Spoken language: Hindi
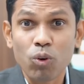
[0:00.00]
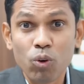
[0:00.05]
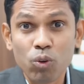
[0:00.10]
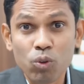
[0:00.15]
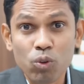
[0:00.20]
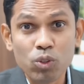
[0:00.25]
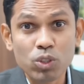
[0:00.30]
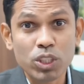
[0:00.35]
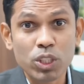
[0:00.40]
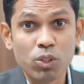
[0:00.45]
कौन
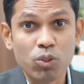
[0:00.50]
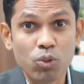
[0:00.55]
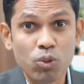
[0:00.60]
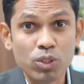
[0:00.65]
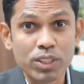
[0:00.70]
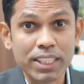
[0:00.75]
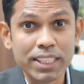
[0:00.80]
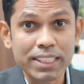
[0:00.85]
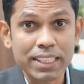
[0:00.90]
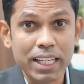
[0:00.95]
कौन से
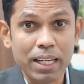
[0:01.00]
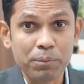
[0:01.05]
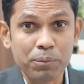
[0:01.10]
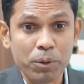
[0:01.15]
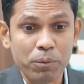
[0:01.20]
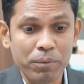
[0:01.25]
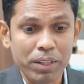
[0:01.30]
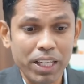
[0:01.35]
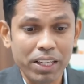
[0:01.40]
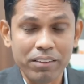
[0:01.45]
कोर्सेस
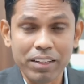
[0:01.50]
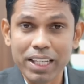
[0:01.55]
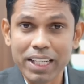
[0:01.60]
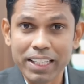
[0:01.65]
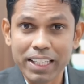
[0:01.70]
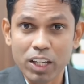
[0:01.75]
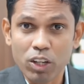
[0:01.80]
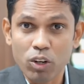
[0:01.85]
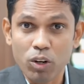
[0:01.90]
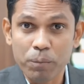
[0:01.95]
आपको मिलने वाले
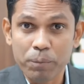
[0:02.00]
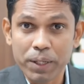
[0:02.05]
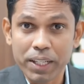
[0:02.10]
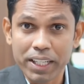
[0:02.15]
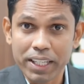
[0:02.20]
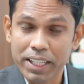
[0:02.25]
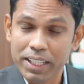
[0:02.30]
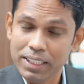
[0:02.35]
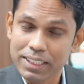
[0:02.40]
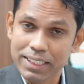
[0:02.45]
क्या ऑफर
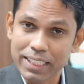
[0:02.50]
है